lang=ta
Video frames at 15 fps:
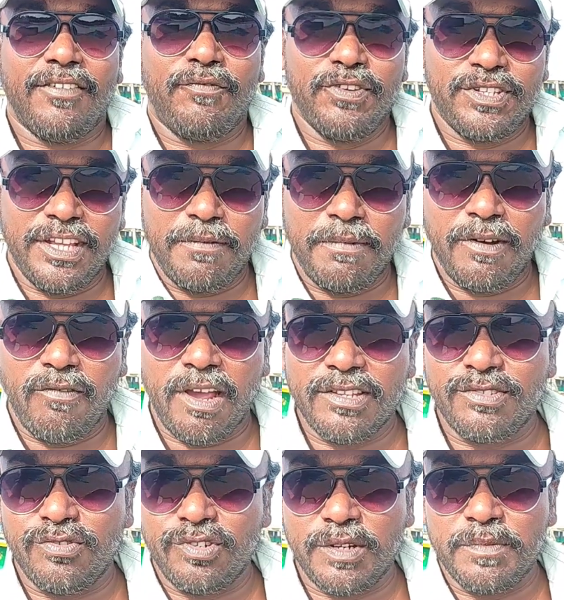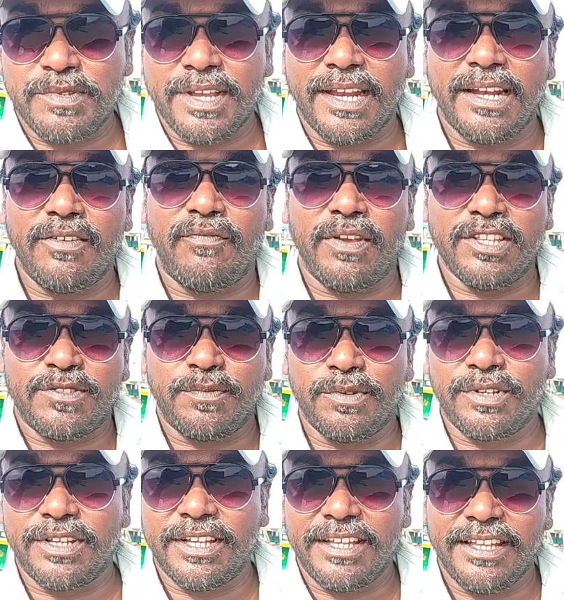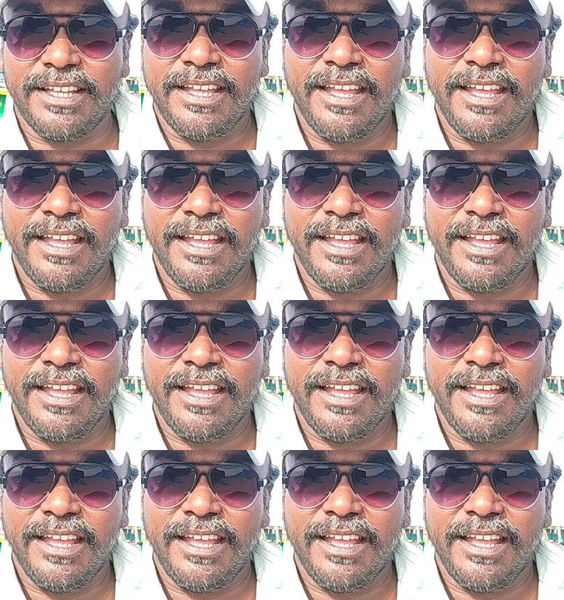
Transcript: ஃபிஷர்மேன் வாய்ஸ் யூடியூப் சேனல் ஃபேஸ்புக்கு